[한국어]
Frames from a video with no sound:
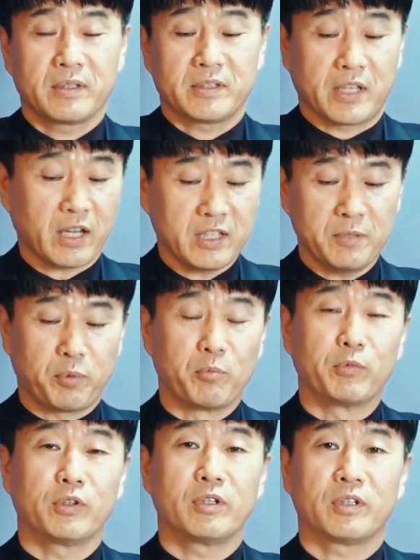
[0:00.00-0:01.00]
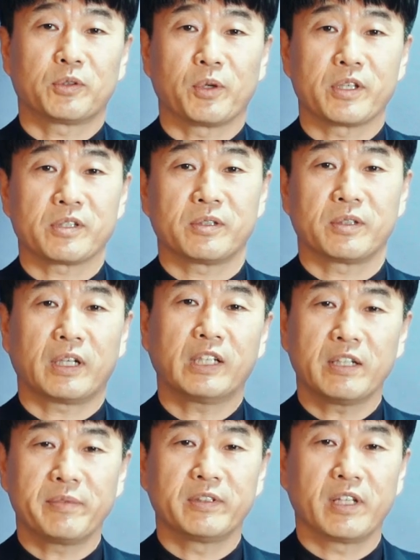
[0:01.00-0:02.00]
제가 이 본문을 통해서
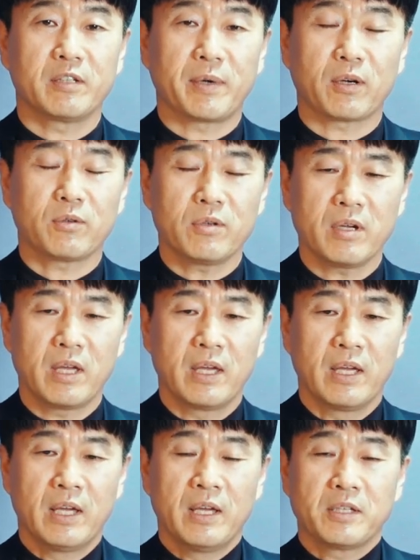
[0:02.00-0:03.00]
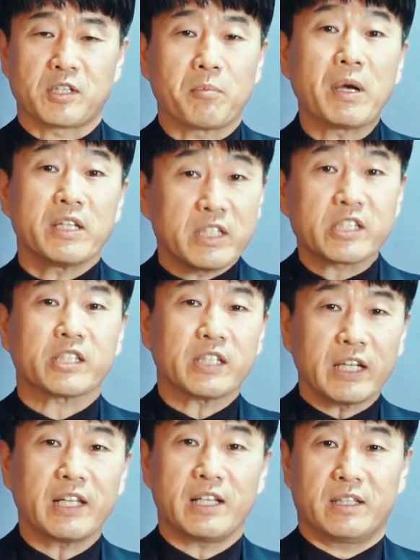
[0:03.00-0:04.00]
하나님의 은혜를 받고 정말
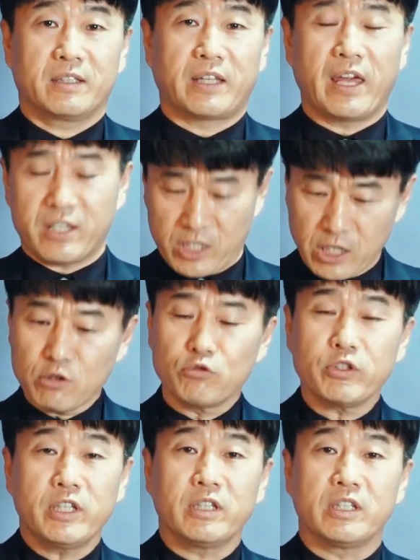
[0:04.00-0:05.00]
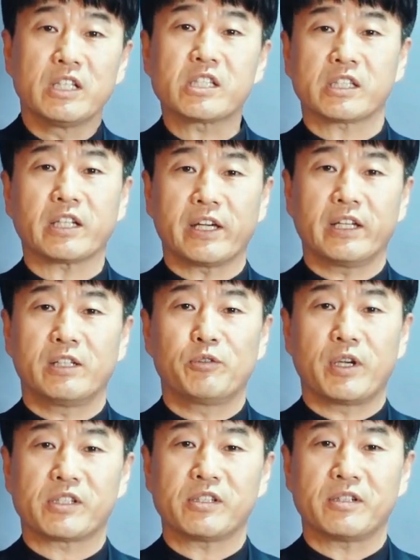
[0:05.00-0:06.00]
이스라엘, 내 친구인 이스라엘을
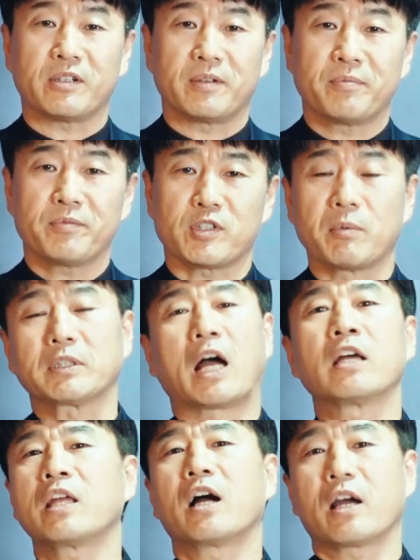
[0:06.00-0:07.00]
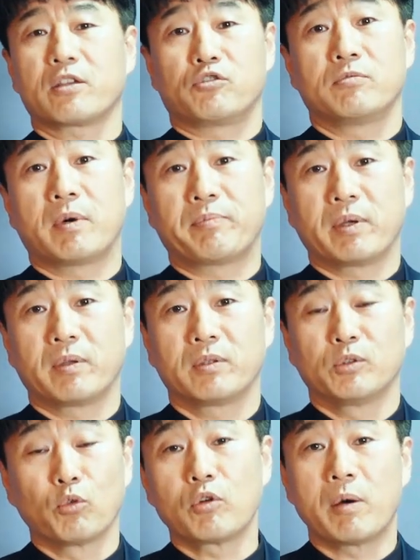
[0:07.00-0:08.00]
위해서 정말 당당하게 주님 앞에
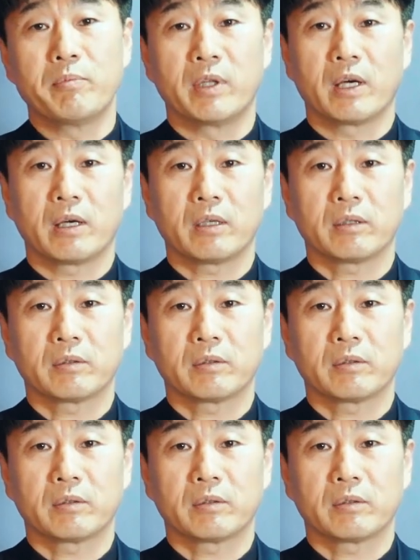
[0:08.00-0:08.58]
요구합니다.